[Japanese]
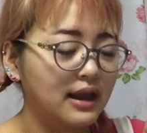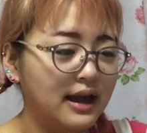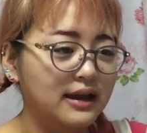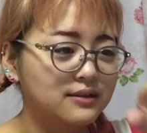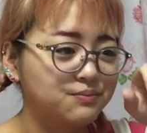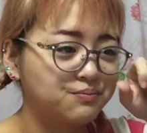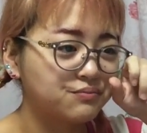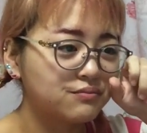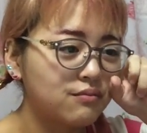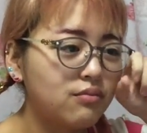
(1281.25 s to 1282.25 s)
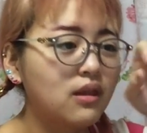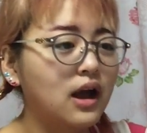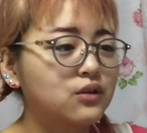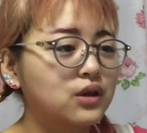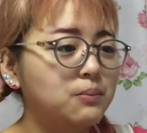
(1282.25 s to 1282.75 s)
はい
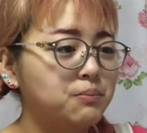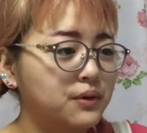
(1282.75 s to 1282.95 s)
あと1